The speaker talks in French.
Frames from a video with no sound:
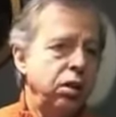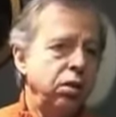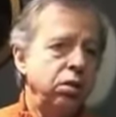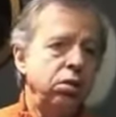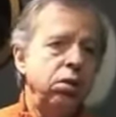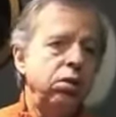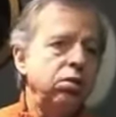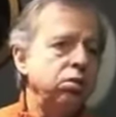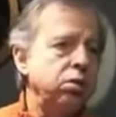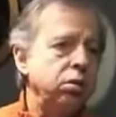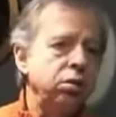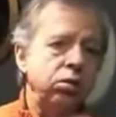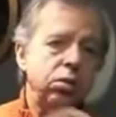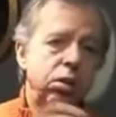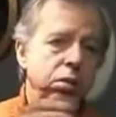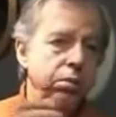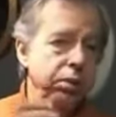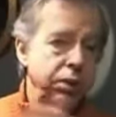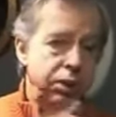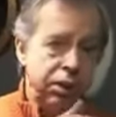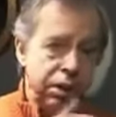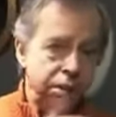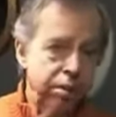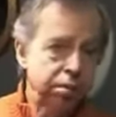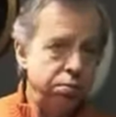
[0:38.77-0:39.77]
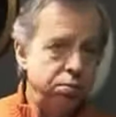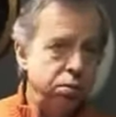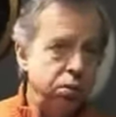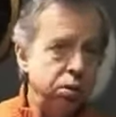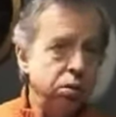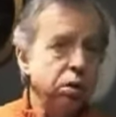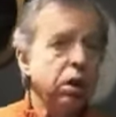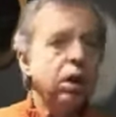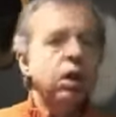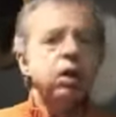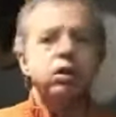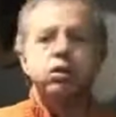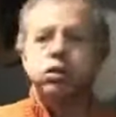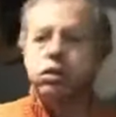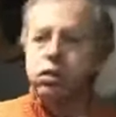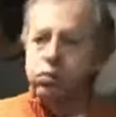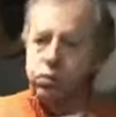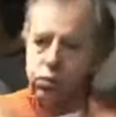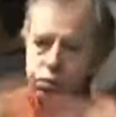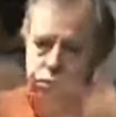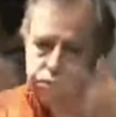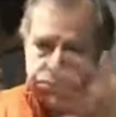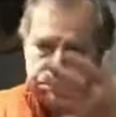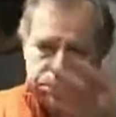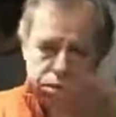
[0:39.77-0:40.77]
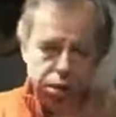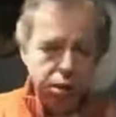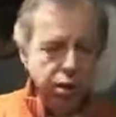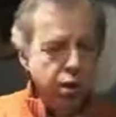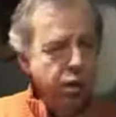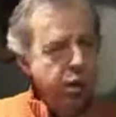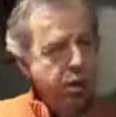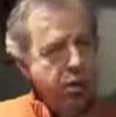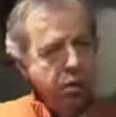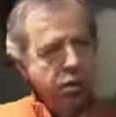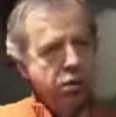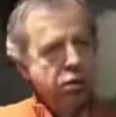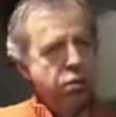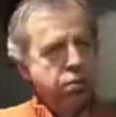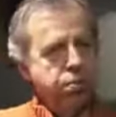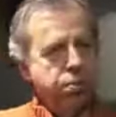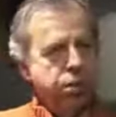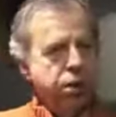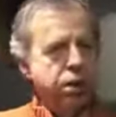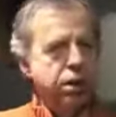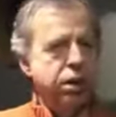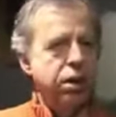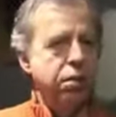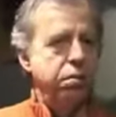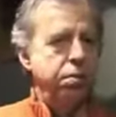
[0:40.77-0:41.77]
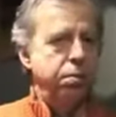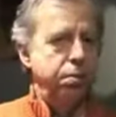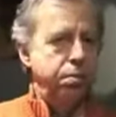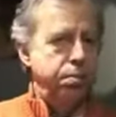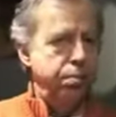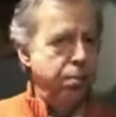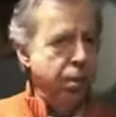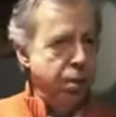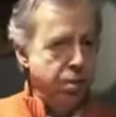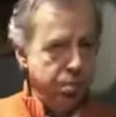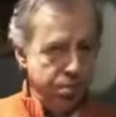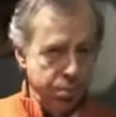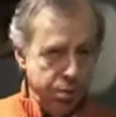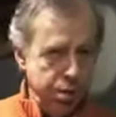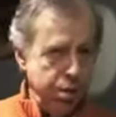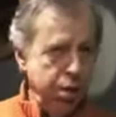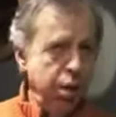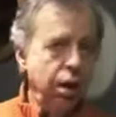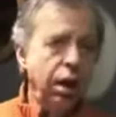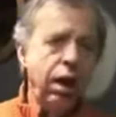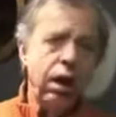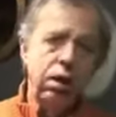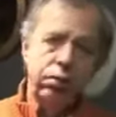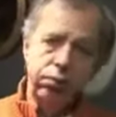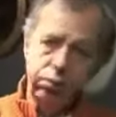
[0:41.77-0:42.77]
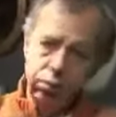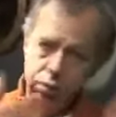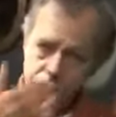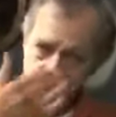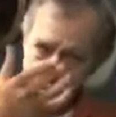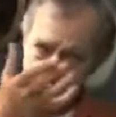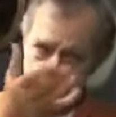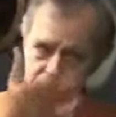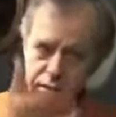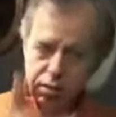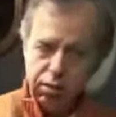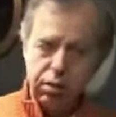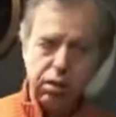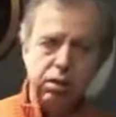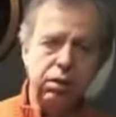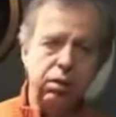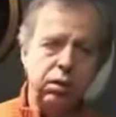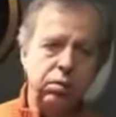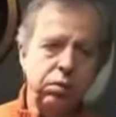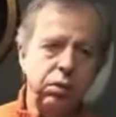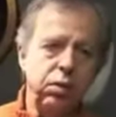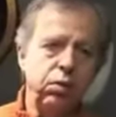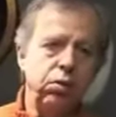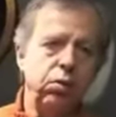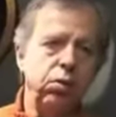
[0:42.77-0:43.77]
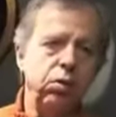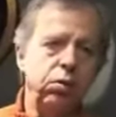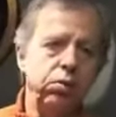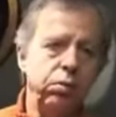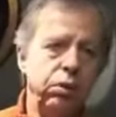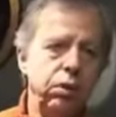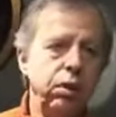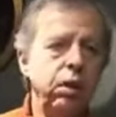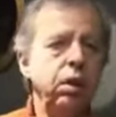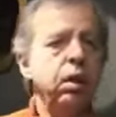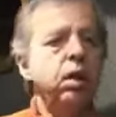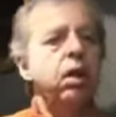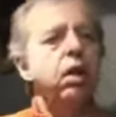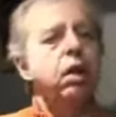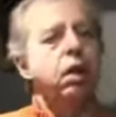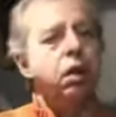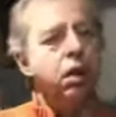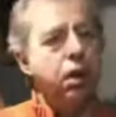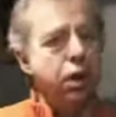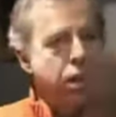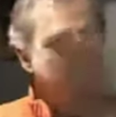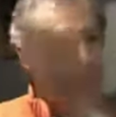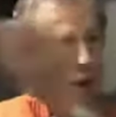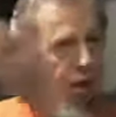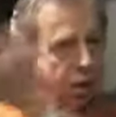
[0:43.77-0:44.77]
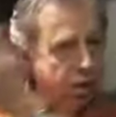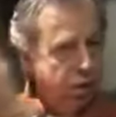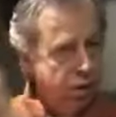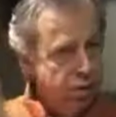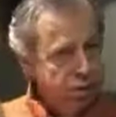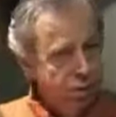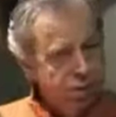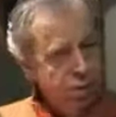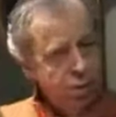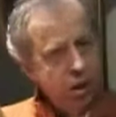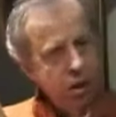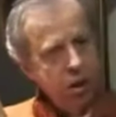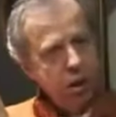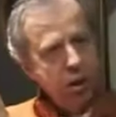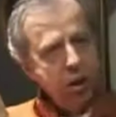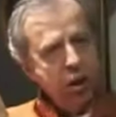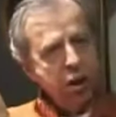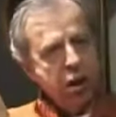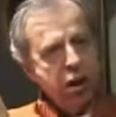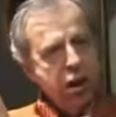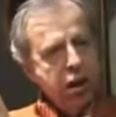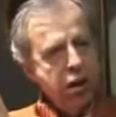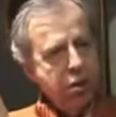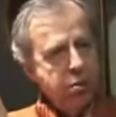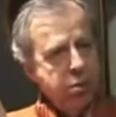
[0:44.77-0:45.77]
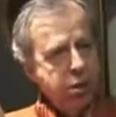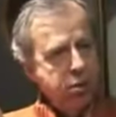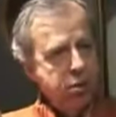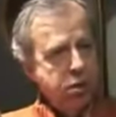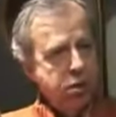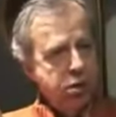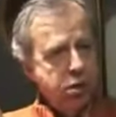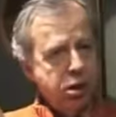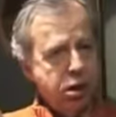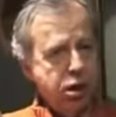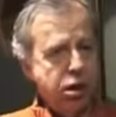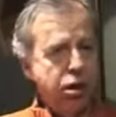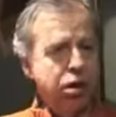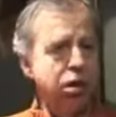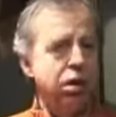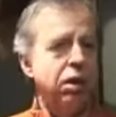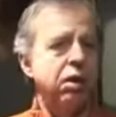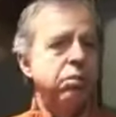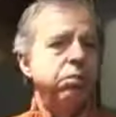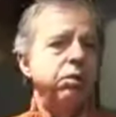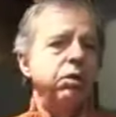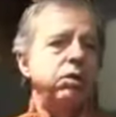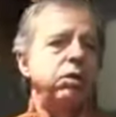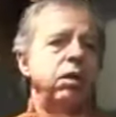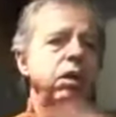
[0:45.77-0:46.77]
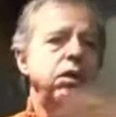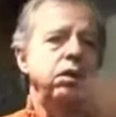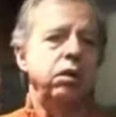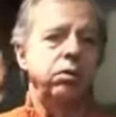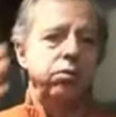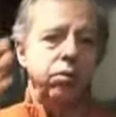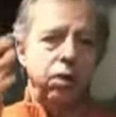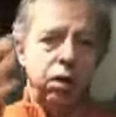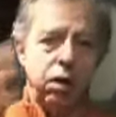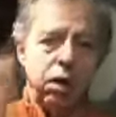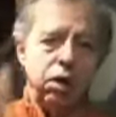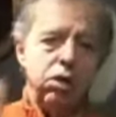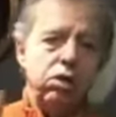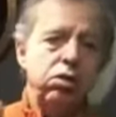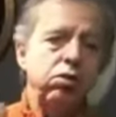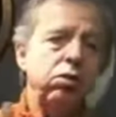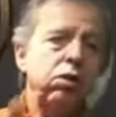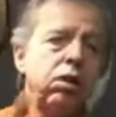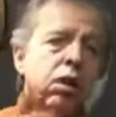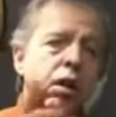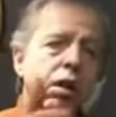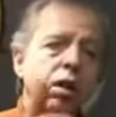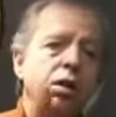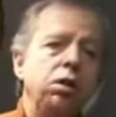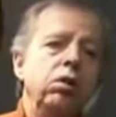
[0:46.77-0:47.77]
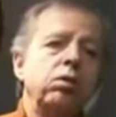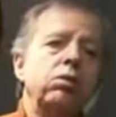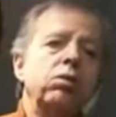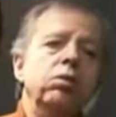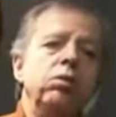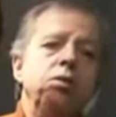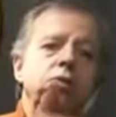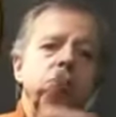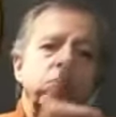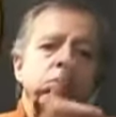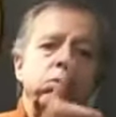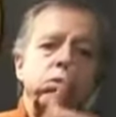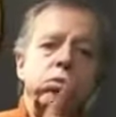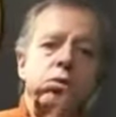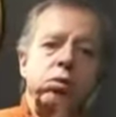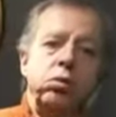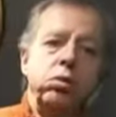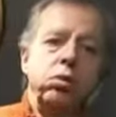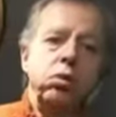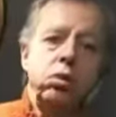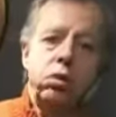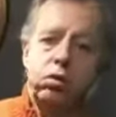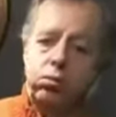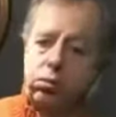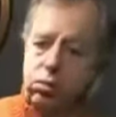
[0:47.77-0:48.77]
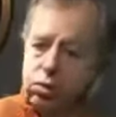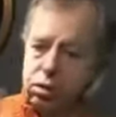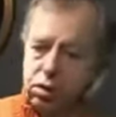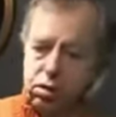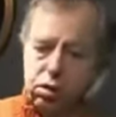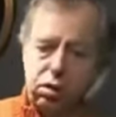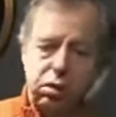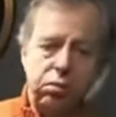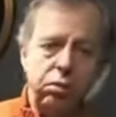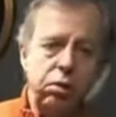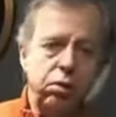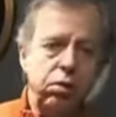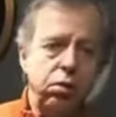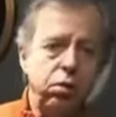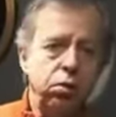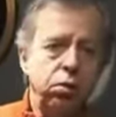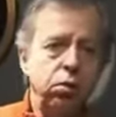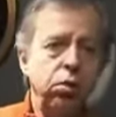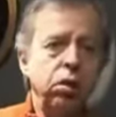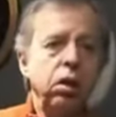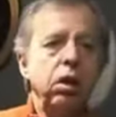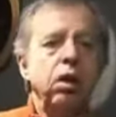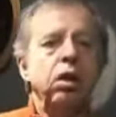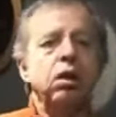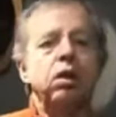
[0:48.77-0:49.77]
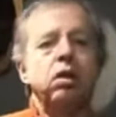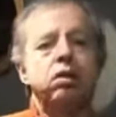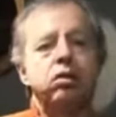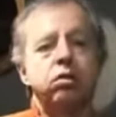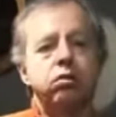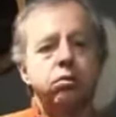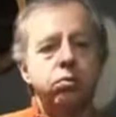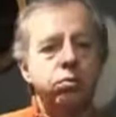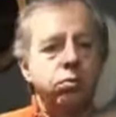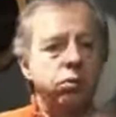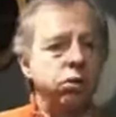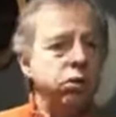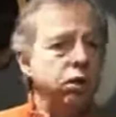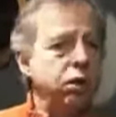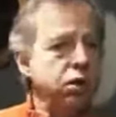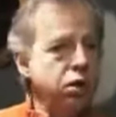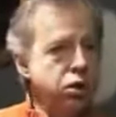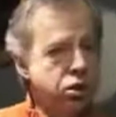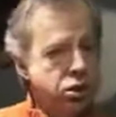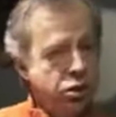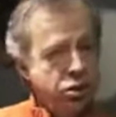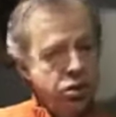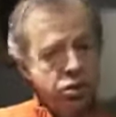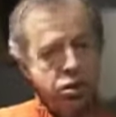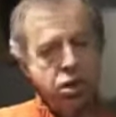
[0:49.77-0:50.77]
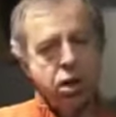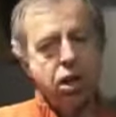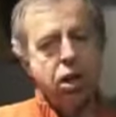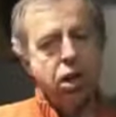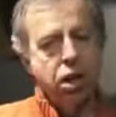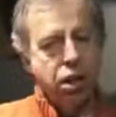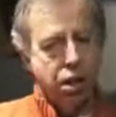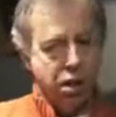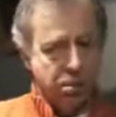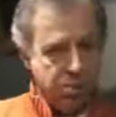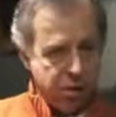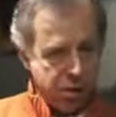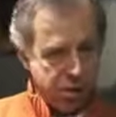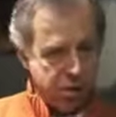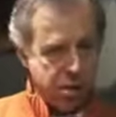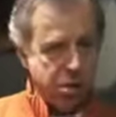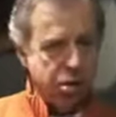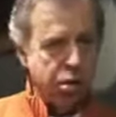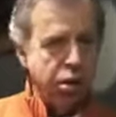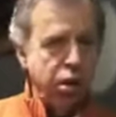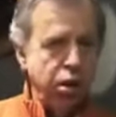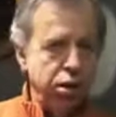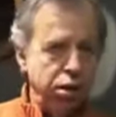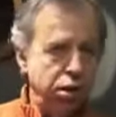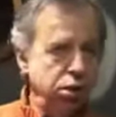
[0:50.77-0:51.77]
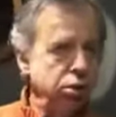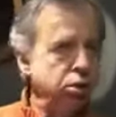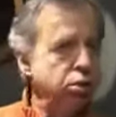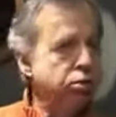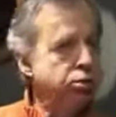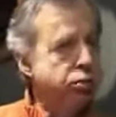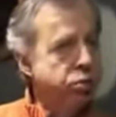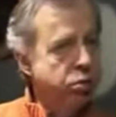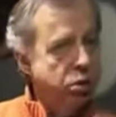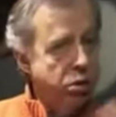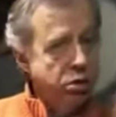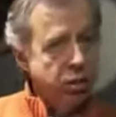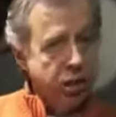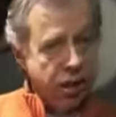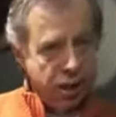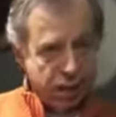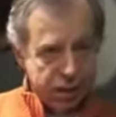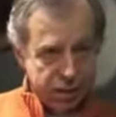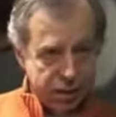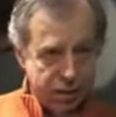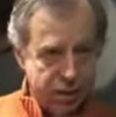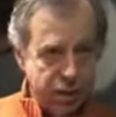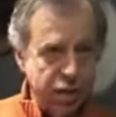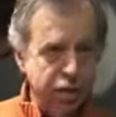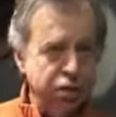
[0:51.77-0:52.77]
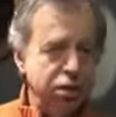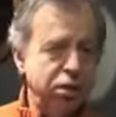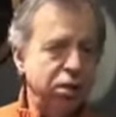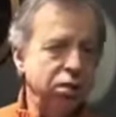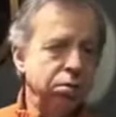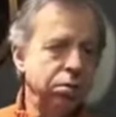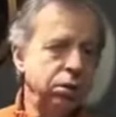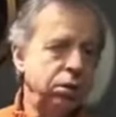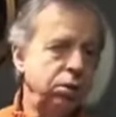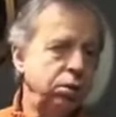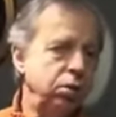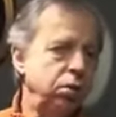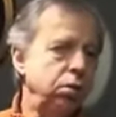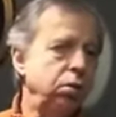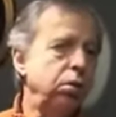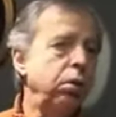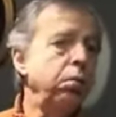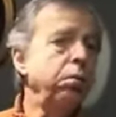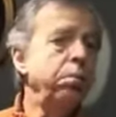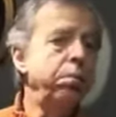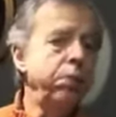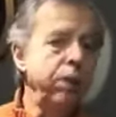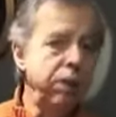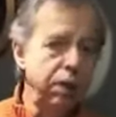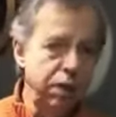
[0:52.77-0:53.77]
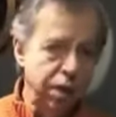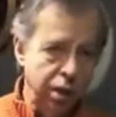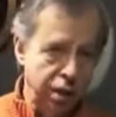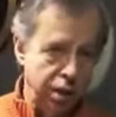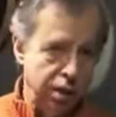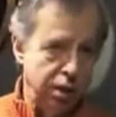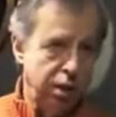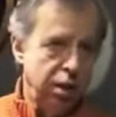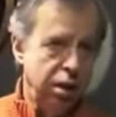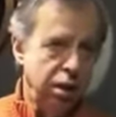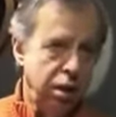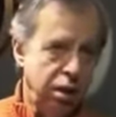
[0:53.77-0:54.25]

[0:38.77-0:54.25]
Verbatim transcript: Donc ce sera, mais c'est la même chose. Si vous vouliez le payer en billets, elle vous donnerait 500 000 euros en billets qu'elle irait demander à la Banque centrale. Parce qu'elle dit, voilà, j'ai une créance sur monsieur qui vaut 500 000 euros, qu'est-ce que vous me donnez en échange Et la Banque centrale dit, je vous donne 500 000 euros en billets.